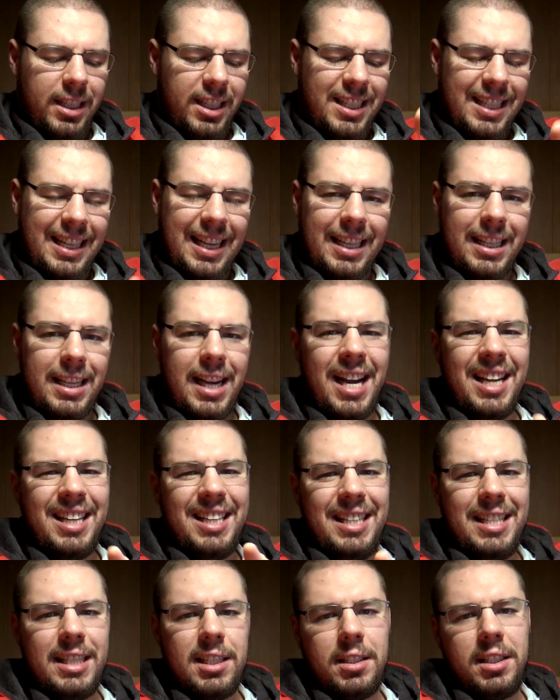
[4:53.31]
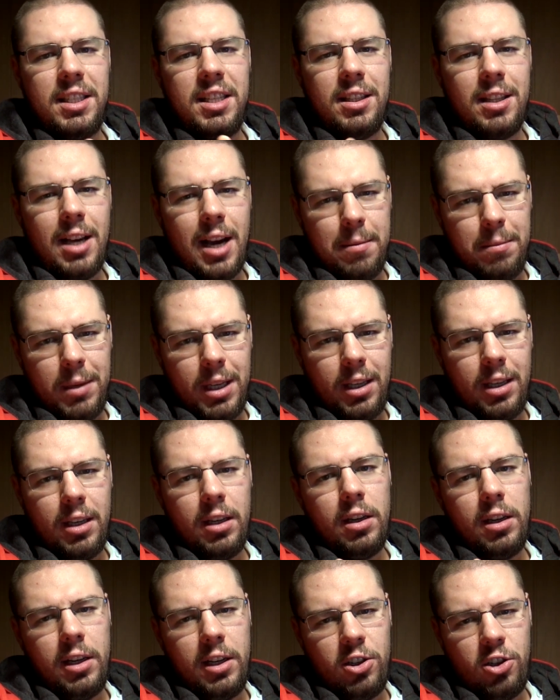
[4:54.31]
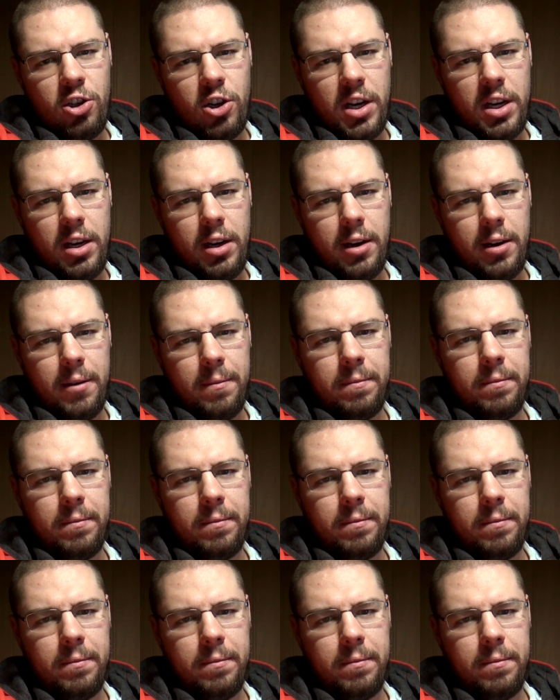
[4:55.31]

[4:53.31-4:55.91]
исходя из динамики лечения.